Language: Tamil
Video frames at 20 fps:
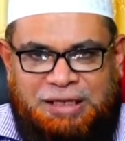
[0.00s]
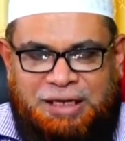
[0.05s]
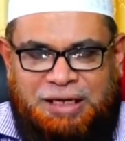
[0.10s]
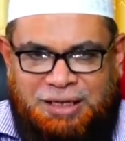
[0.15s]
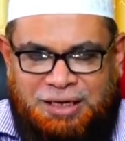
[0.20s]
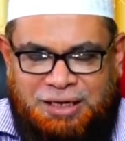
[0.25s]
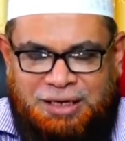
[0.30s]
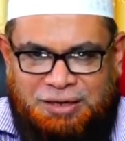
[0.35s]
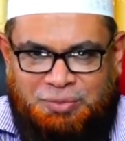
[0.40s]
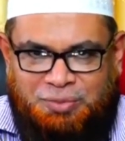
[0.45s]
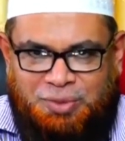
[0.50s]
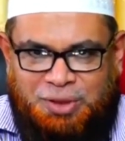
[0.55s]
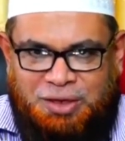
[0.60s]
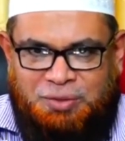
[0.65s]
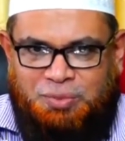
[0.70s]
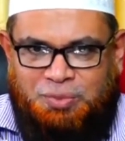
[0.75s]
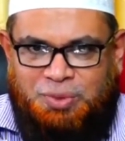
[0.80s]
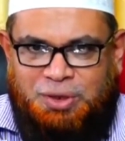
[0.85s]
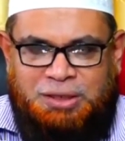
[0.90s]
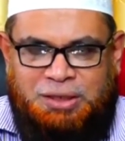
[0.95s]
சாதாரணமான
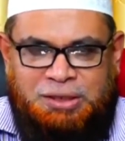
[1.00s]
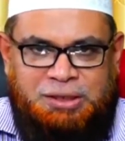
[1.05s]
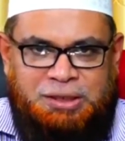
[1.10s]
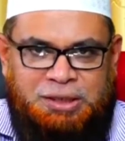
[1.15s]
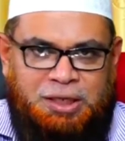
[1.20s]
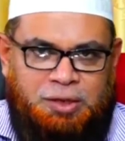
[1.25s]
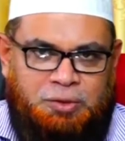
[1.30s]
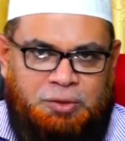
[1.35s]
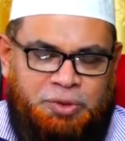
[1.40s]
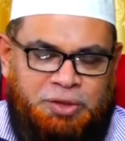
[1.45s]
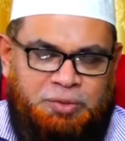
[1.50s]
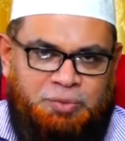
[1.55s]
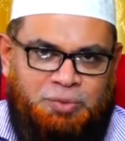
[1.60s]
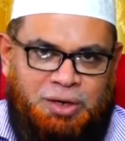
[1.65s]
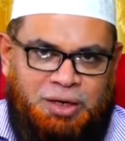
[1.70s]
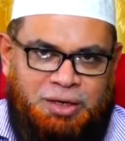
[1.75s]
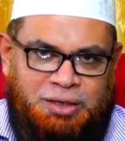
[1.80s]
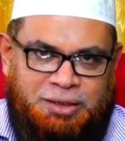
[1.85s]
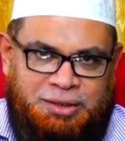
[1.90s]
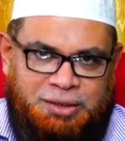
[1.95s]
மாடு எருமை
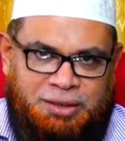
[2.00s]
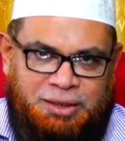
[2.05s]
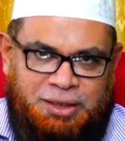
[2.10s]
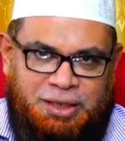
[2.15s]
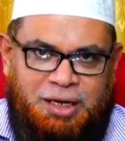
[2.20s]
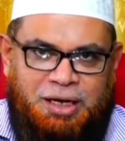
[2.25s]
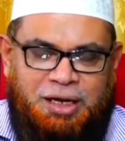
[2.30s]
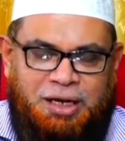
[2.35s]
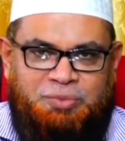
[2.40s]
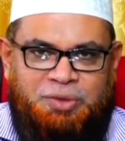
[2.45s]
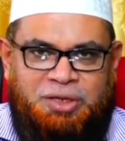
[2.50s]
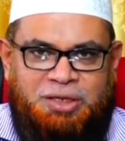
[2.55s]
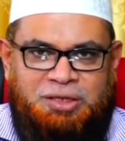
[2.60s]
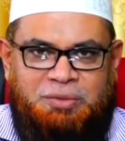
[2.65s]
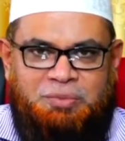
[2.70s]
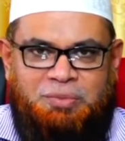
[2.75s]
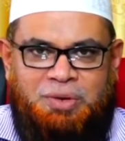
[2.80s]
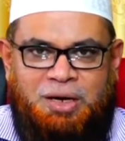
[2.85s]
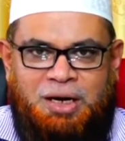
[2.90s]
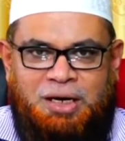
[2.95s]
மாடு எல்லாமே
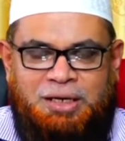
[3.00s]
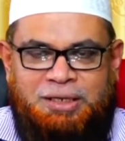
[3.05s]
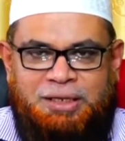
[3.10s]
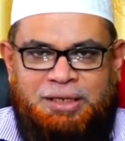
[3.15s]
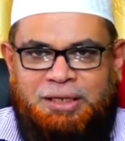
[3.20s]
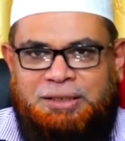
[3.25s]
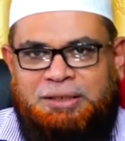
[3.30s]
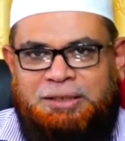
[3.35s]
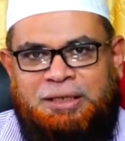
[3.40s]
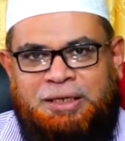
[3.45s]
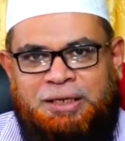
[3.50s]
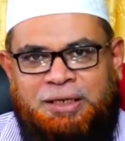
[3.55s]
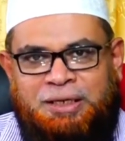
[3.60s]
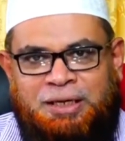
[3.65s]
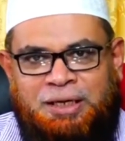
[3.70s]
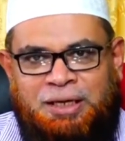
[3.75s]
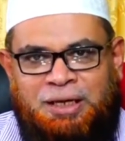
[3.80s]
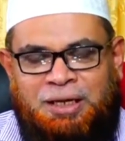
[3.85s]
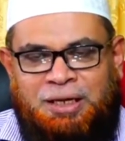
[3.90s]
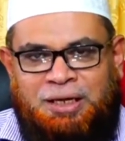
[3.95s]
அந்த மாடு என்கிற
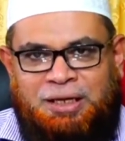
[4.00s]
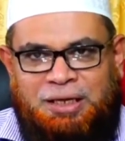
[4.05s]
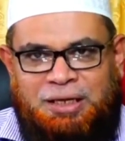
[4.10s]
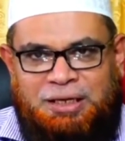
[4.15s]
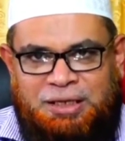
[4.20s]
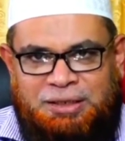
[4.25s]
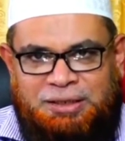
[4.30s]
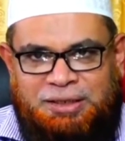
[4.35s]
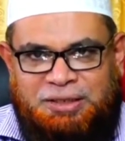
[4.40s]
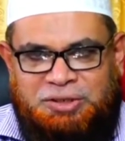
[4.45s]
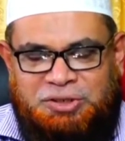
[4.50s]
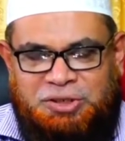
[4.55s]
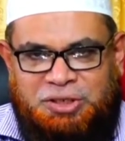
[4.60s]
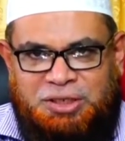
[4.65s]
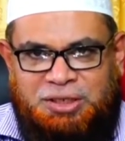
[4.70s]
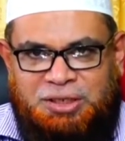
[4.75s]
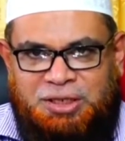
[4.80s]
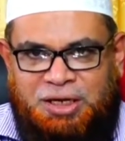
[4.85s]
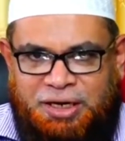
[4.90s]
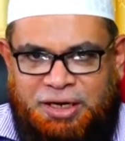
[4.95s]
இனத்தைச்
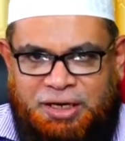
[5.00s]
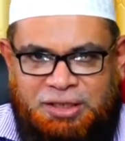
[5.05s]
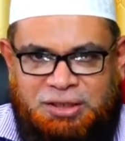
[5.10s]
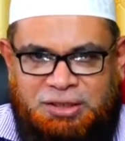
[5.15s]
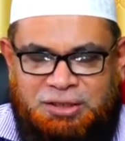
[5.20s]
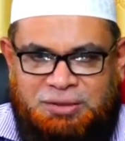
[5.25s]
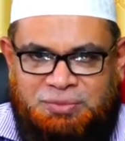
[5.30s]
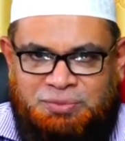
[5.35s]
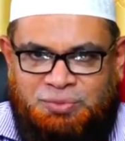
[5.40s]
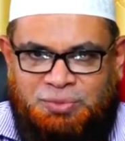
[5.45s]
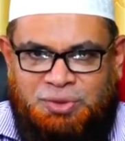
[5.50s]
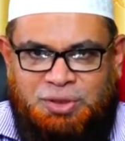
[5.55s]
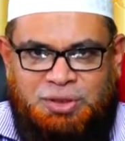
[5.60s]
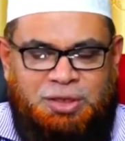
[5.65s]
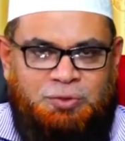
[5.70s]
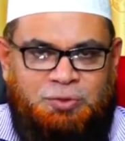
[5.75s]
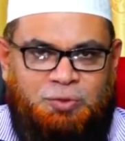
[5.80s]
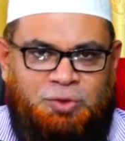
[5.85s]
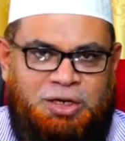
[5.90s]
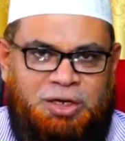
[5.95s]
சேர்ந்த அனைத்தும்
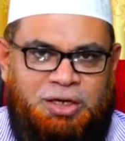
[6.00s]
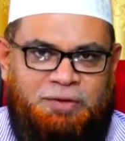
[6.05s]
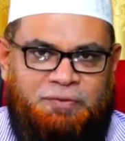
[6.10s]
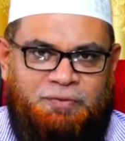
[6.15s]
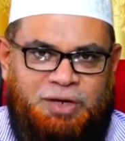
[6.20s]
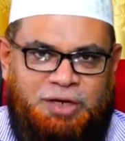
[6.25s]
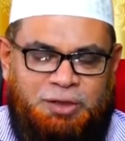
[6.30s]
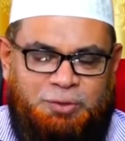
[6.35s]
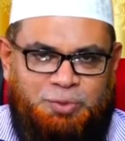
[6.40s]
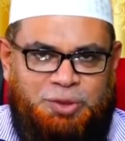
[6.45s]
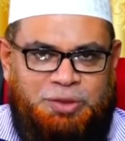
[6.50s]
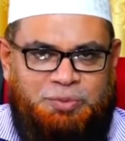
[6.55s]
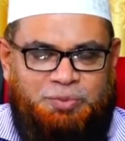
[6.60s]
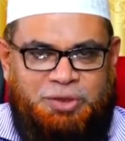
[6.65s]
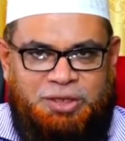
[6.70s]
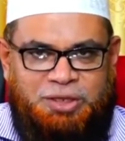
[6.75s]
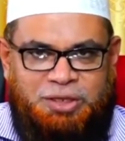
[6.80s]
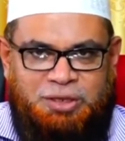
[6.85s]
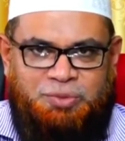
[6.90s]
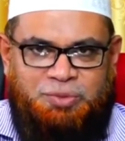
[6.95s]
இதன் உள்ளே வரும்
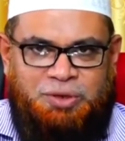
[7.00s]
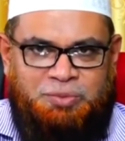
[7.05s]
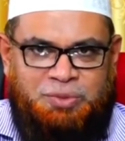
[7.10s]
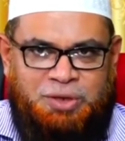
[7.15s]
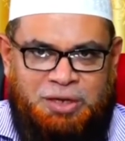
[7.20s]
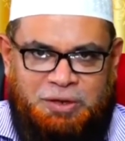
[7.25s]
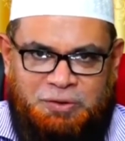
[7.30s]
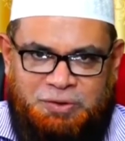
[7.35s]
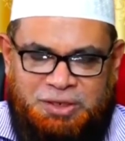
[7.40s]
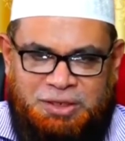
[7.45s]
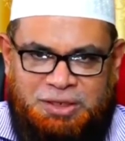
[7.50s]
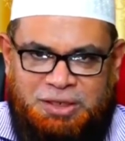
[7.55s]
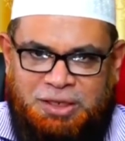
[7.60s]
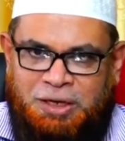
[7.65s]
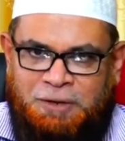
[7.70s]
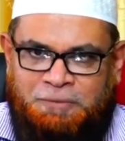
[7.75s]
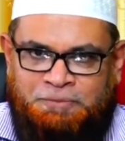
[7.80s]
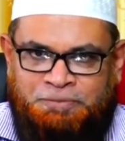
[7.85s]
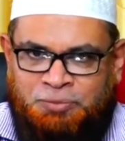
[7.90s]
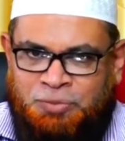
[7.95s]
என்பதையும் நம்ம
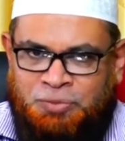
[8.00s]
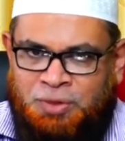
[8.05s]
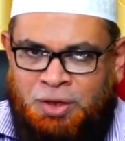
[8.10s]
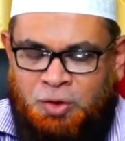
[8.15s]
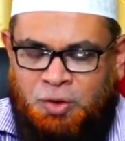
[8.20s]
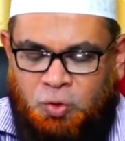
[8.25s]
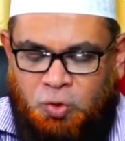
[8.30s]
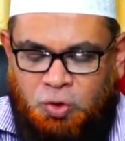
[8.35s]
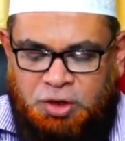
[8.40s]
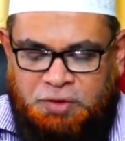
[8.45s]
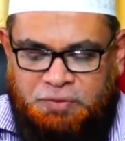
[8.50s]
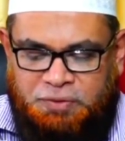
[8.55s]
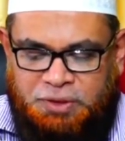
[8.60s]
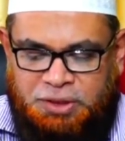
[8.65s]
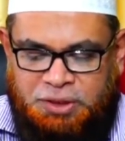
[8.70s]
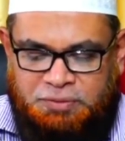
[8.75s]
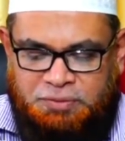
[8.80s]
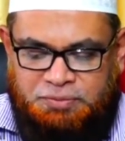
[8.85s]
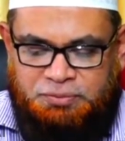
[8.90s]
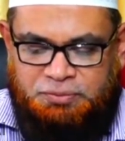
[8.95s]
கவனத்தில் கொள்ள
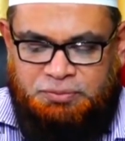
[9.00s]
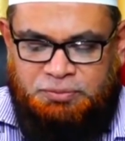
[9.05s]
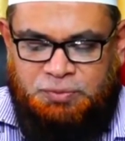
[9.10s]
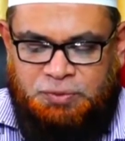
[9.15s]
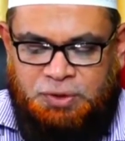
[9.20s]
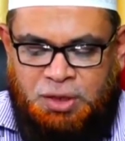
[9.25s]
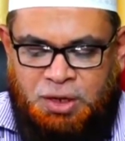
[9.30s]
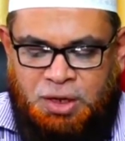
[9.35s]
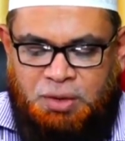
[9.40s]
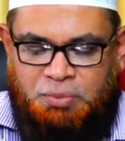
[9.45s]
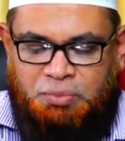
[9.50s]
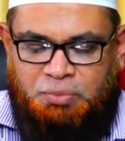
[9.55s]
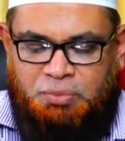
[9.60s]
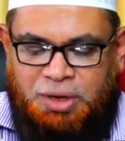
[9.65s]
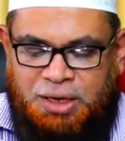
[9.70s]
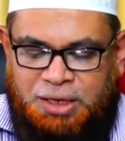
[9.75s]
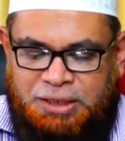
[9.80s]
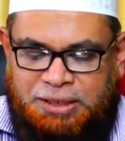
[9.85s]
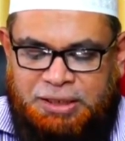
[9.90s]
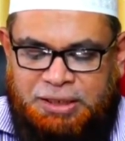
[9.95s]
வேண்டும்
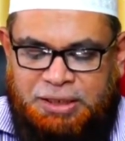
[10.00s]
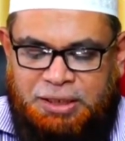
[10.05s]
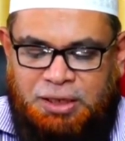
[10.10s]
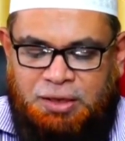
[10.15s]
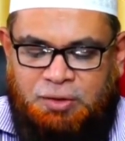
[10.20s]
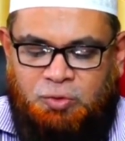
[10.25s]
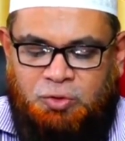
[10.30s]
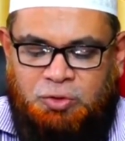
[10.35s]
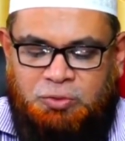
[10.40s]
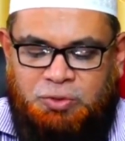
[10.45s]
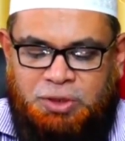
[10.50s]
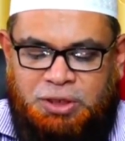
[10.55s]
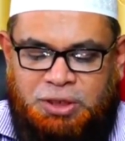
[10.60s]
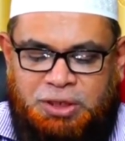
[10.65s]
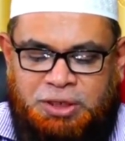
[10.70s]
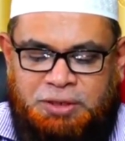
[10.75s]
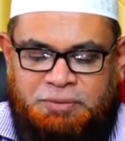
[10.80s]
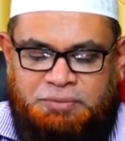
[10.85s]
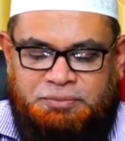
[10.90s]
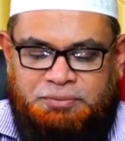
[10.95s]
மாட்டில்
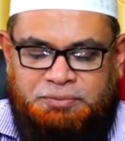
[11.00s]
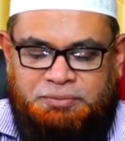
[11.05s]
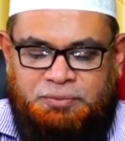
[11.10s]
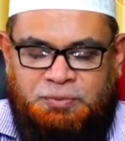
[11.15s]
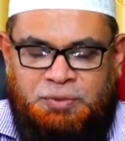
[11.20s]
ஒருவரிடம்